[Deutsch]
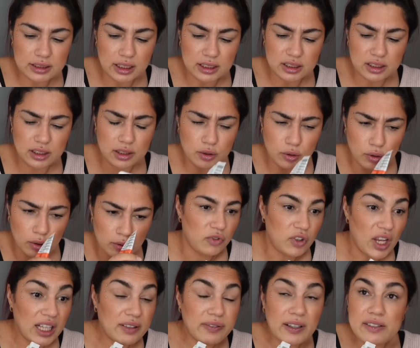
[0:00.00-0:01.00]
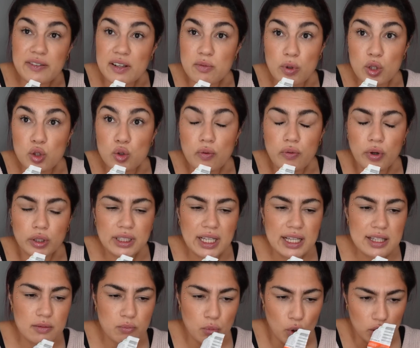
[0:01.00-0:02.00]
Das riecht so wie etwas, was man sofort
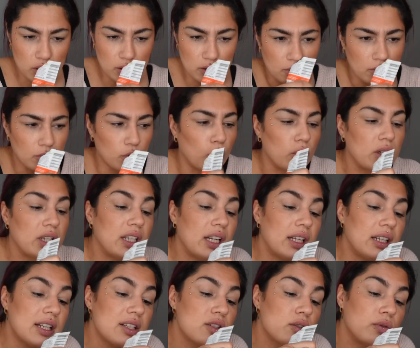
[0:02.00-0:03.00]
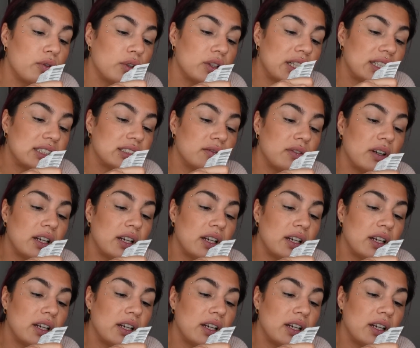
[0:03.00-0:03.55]
essen möchte. Okay, dann lass sofort essen.